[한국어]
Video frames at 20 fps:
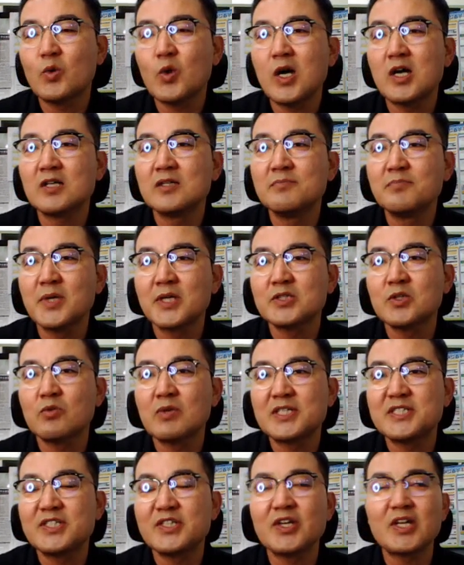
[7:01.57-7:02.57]
고양
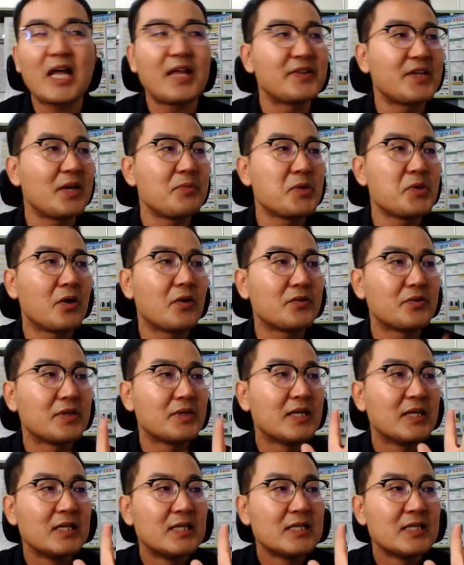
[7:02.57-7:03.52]
은평선과 직결이 안 되면